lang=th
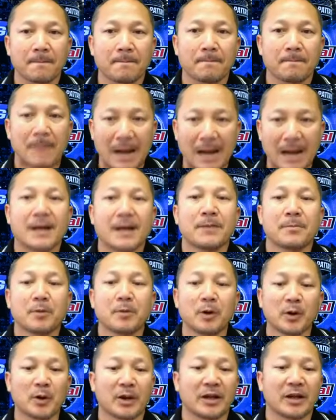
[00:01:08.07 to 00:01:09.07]
มาพูด
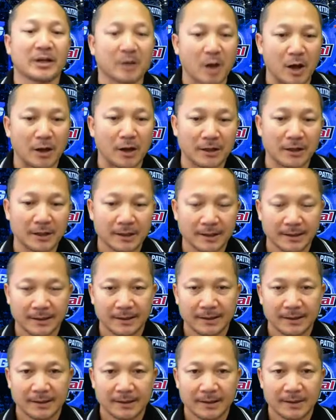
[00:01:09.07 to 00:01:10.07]
คุยกันก่อน
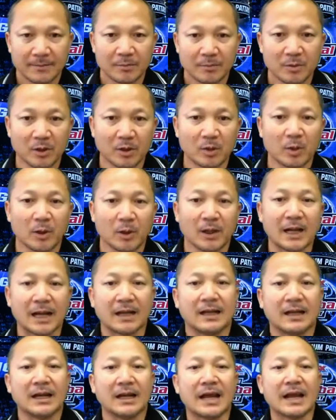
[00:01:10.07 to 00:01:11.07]
พูดคุยกัน
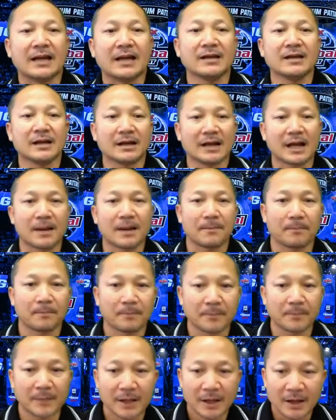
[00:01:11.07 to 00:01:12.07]
ในหลายเรื่องนะครับ
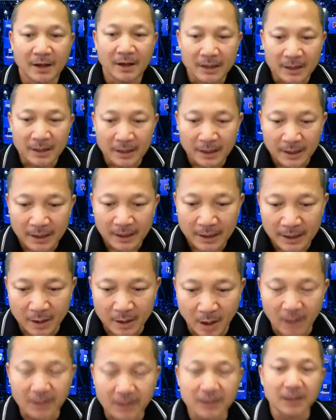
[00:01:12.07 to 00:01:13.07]

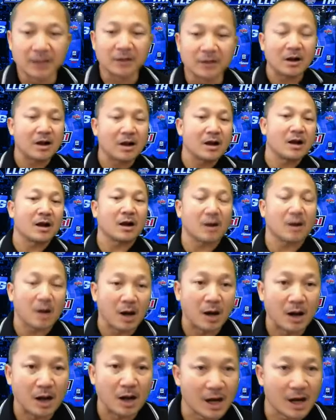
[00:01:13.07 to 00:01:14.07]
ก่อนอื่นก็ข
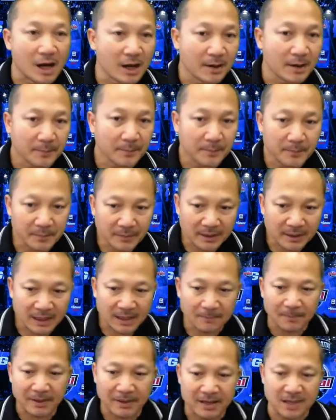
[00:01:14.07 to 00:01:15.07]
อ
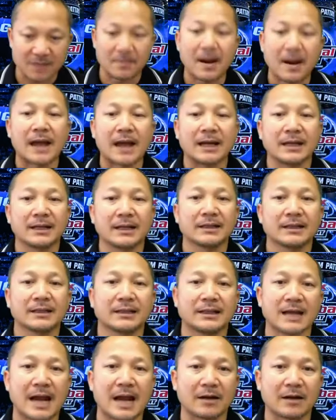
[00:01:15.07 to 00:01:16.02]
ประชาสัมพันธ์งาน